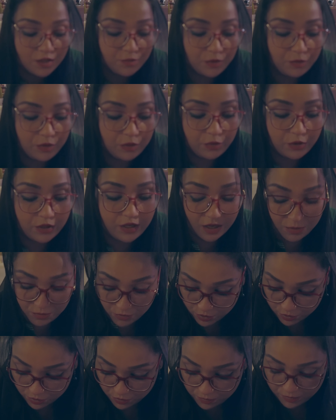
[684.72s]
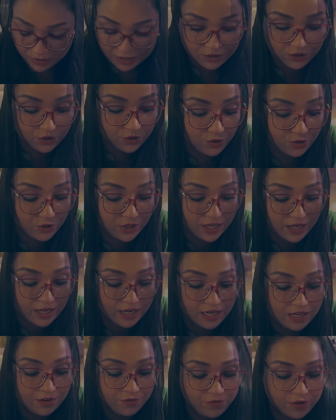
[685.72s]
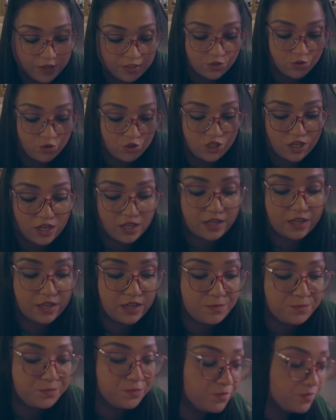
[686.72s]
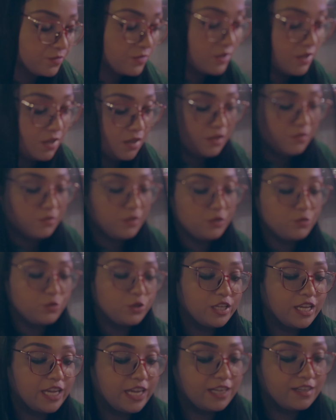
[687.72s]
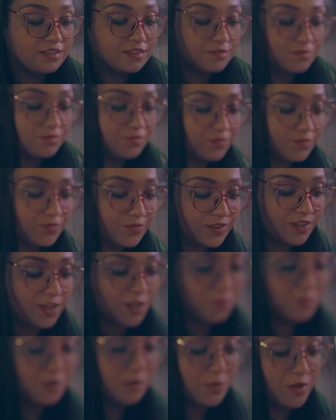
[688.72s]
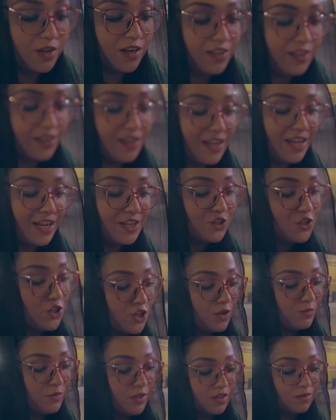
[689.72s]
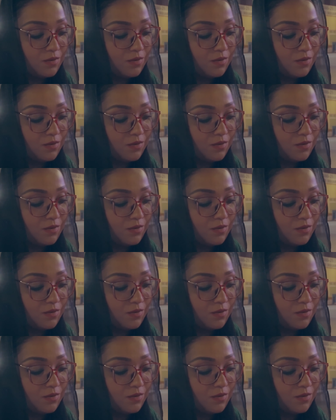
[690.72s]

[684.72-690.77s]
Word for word: वी वुड कम टू बंस रोड एंड फ्रेस्को जाके वी वुड गेट अरबी पराठा एंड शामी